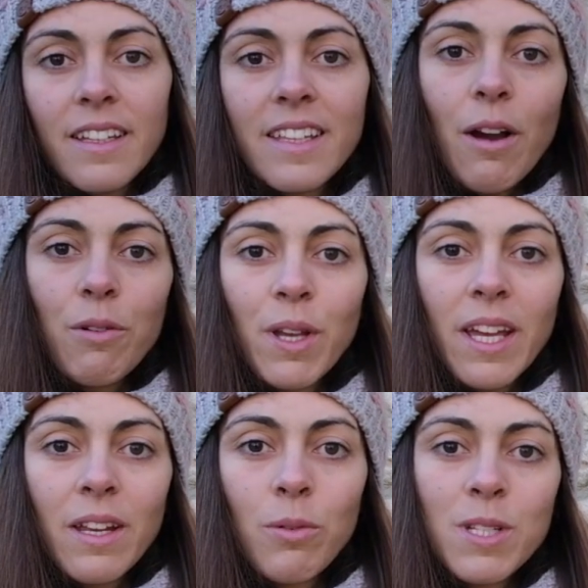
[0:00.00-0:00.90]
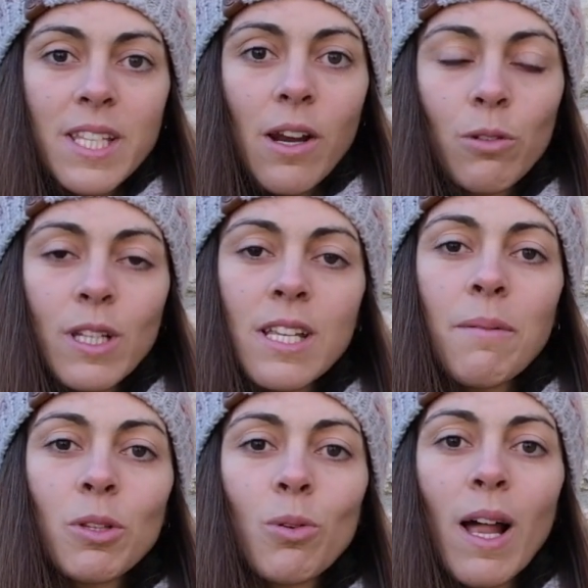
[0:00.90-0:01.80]
Y aunque en nuestras rutas
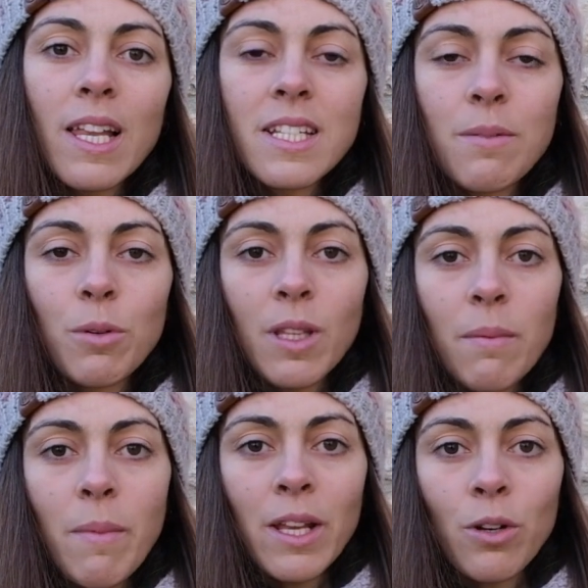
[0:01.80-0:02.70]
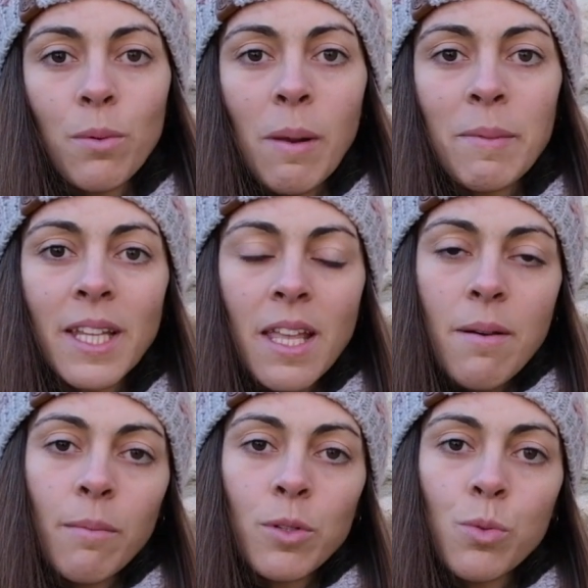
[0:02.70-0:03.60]
habituales de mountain bike normalmente
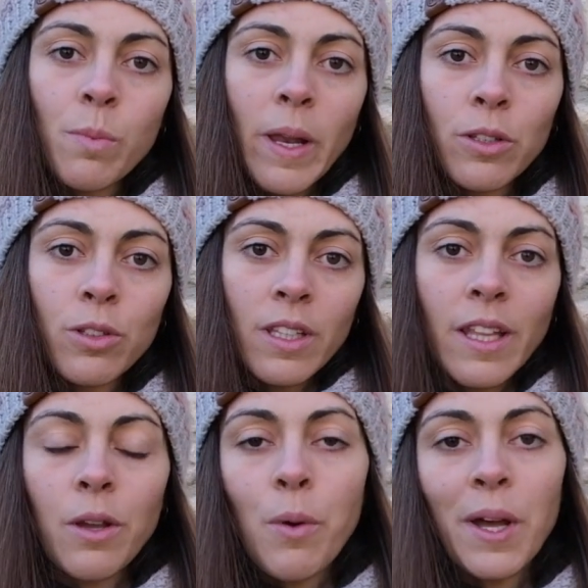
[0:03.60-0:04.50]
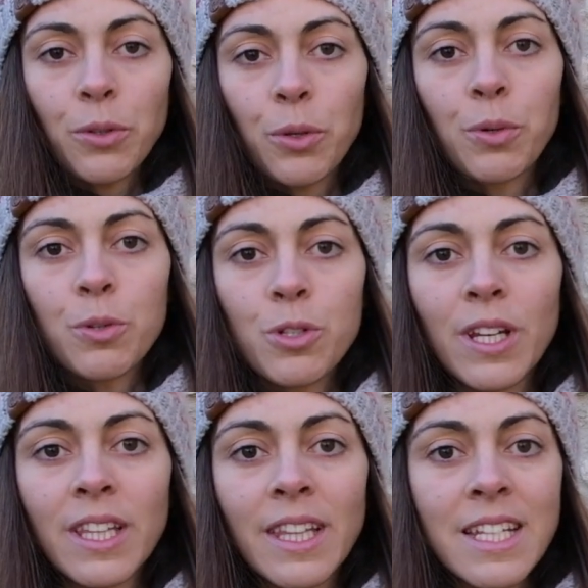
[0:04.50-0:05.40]
llevamos un plato 34 o incluso
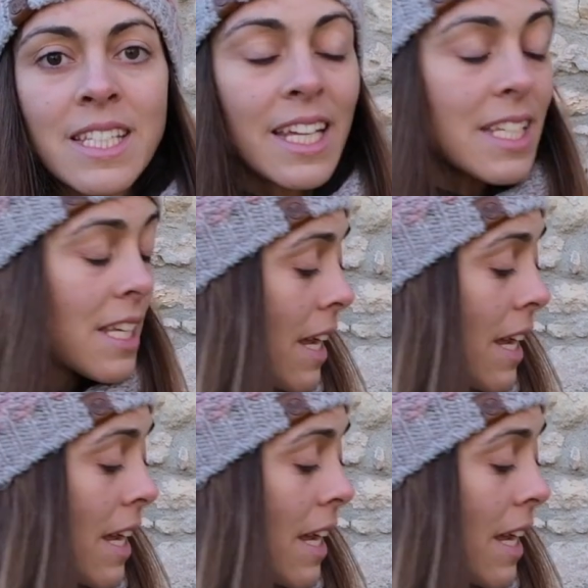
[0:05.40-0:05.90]
36,